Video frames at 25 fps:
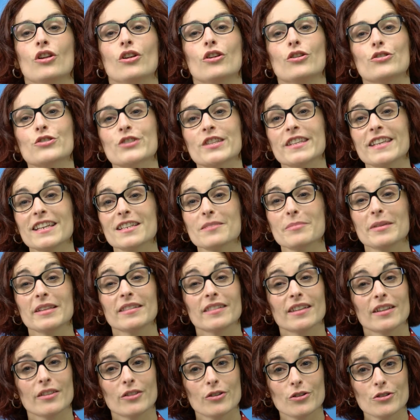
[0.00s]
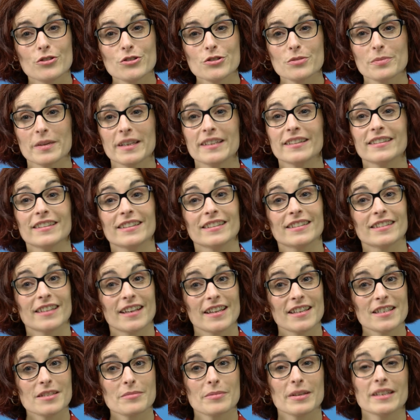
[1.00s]
Los días 22,
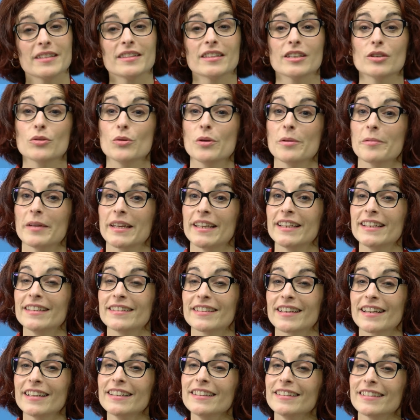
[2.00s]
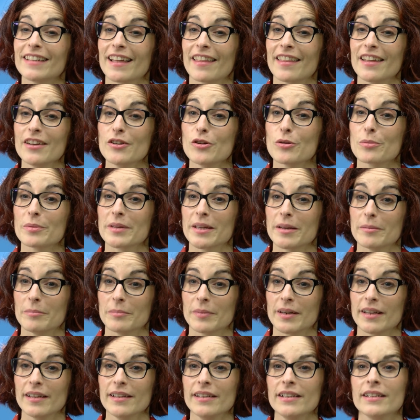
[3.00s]
23, 29 y 30 de
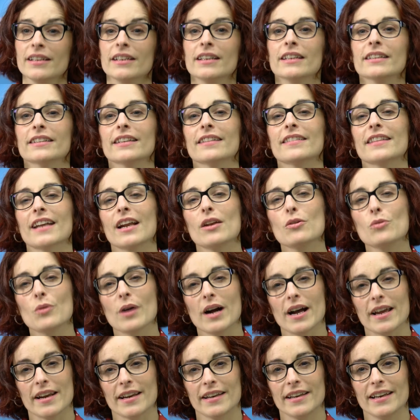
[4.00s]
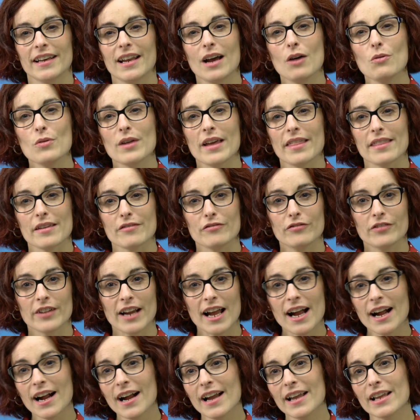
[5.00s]
noviembre tendrá lugar en el aula de
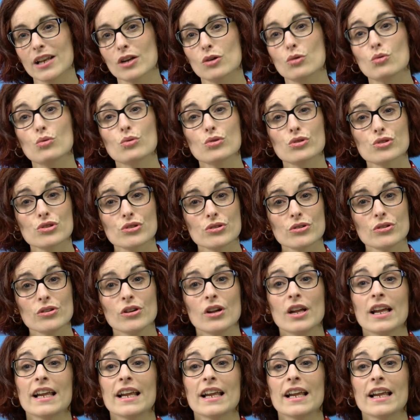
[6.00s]
Fraga el curso